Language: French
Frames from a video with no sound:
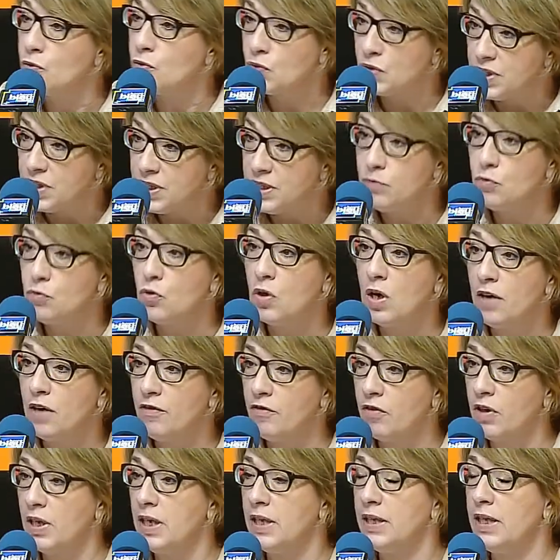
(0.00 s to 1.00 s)
Donc six mois
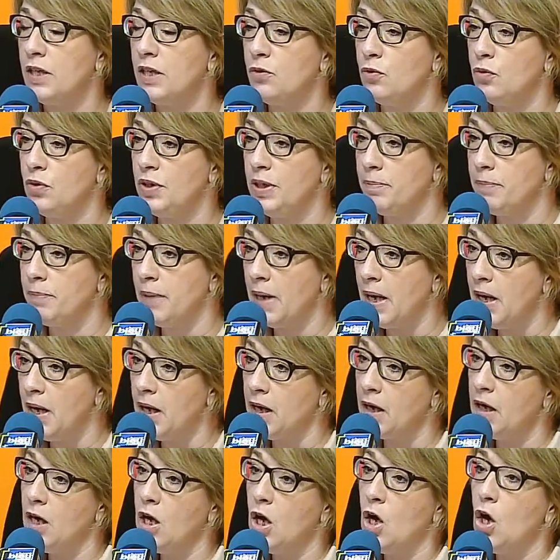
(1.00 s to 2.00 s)
avant la date de
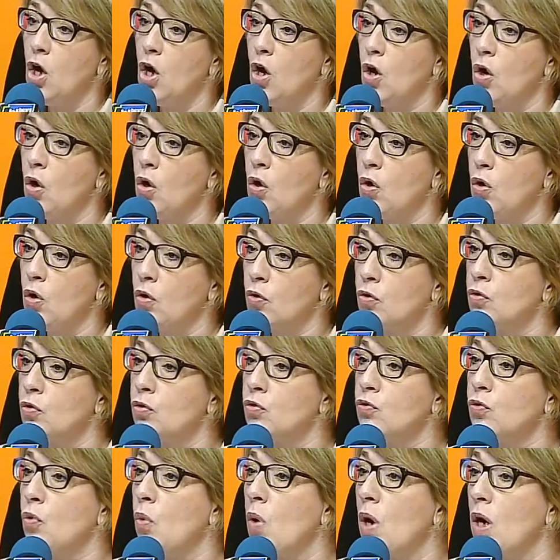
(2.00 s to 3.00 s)
départ,
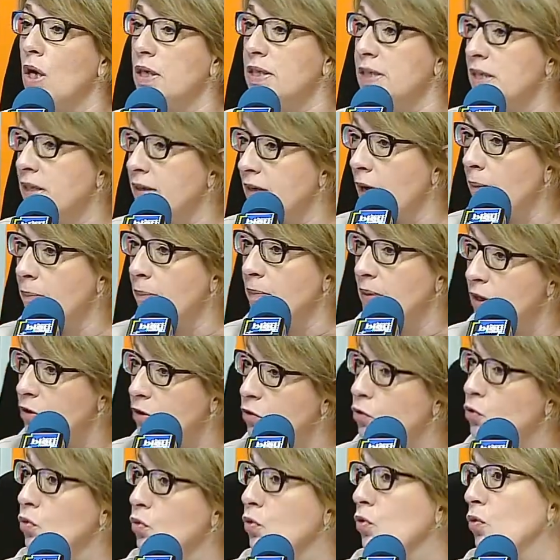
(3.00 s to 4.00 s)
en trois étapes.
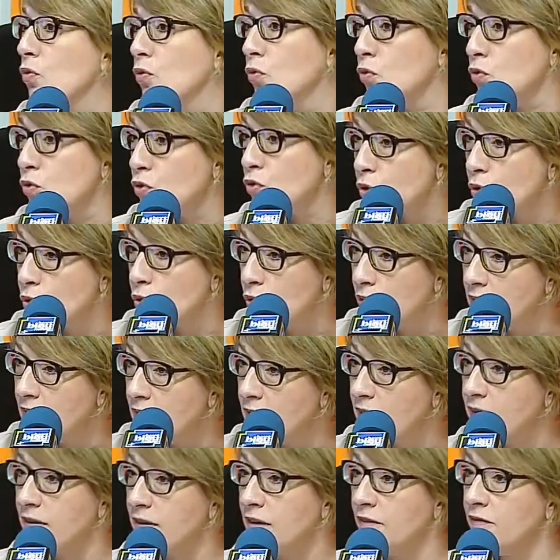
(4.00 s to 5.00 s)
Hein, donc on, se
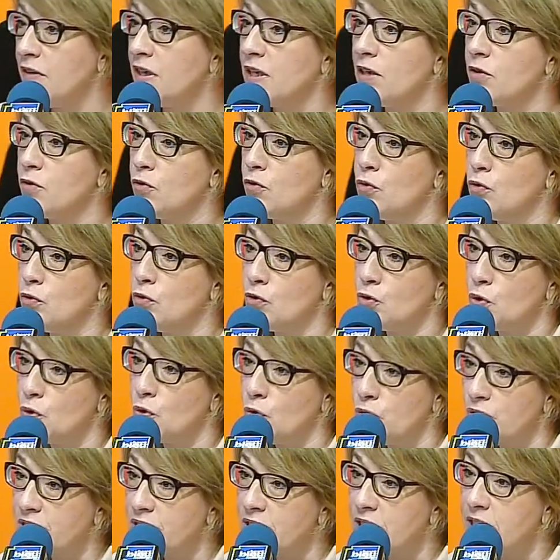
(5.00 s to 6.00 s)
connecte avec euh,
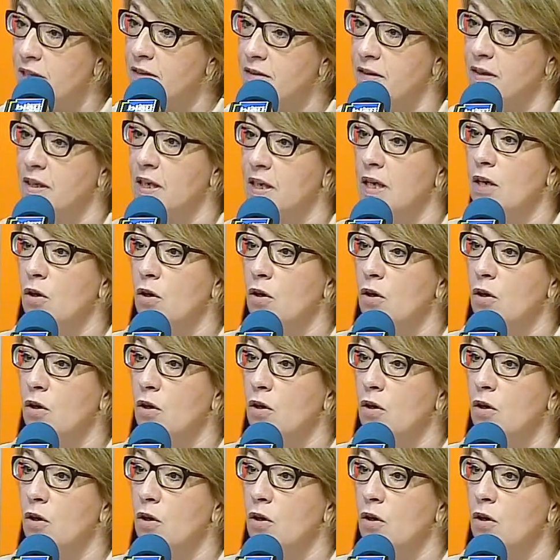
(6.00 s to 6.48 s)
sur le site.